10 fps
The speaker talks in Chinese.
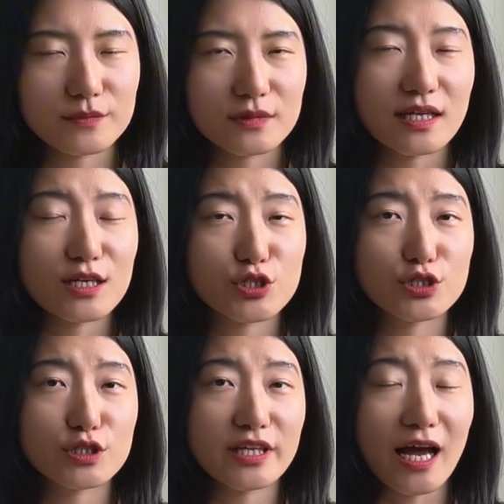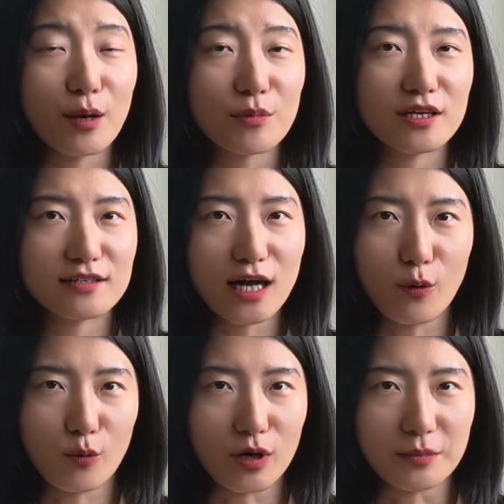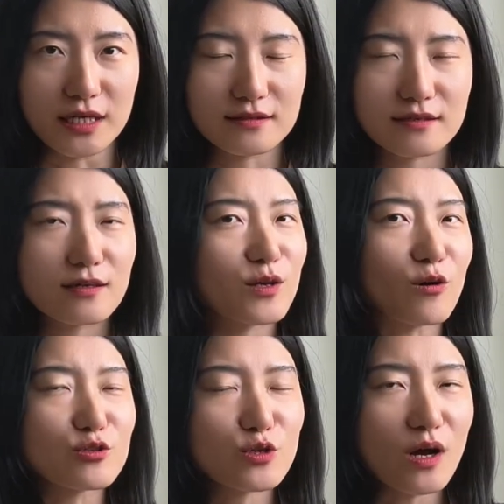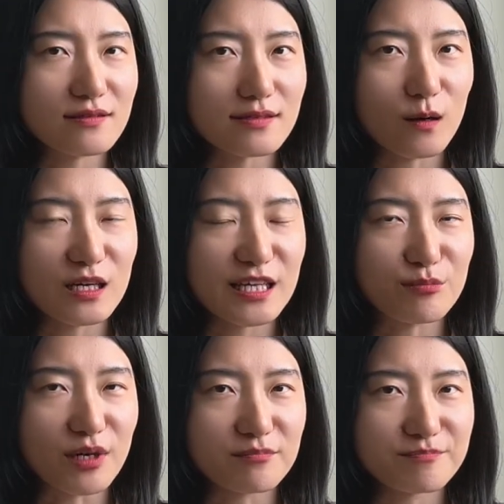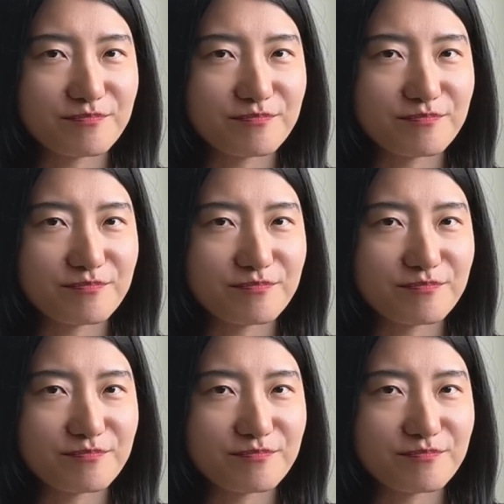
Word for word: 但是它们让我们更有创造力吗？